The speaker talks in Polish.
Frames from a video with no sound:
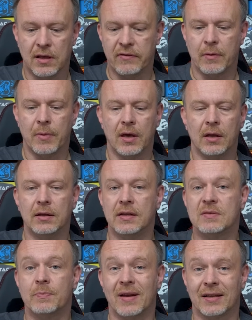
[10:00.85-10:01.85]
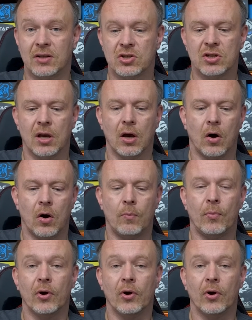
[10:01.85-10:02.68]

Nie wiemy nic praktycznie o